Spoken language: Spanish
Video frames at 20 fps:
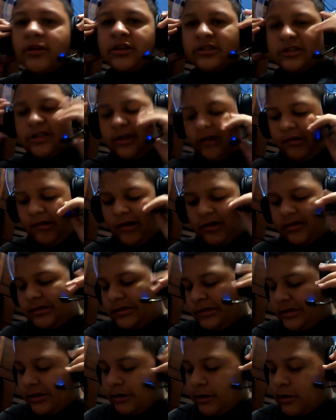estaba,
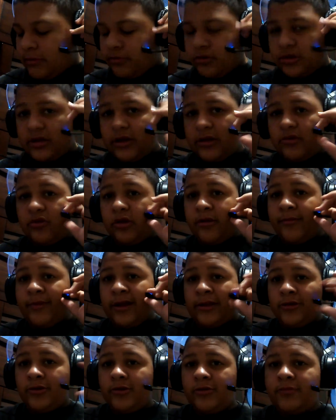estaba buscando el
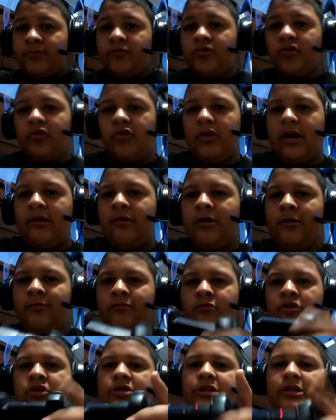mando. Yo jugaba,
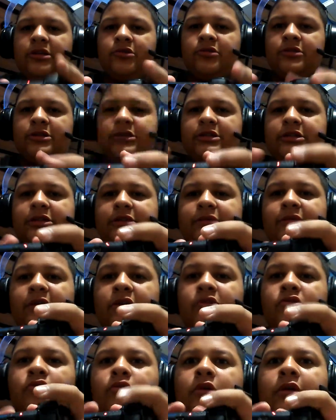no sé, no sé si se
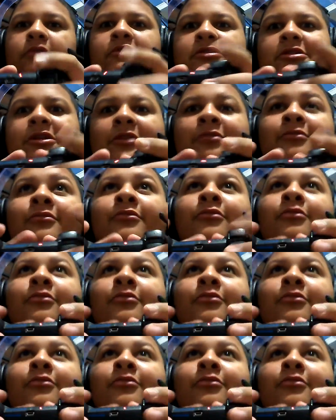ve, yo jugaba así.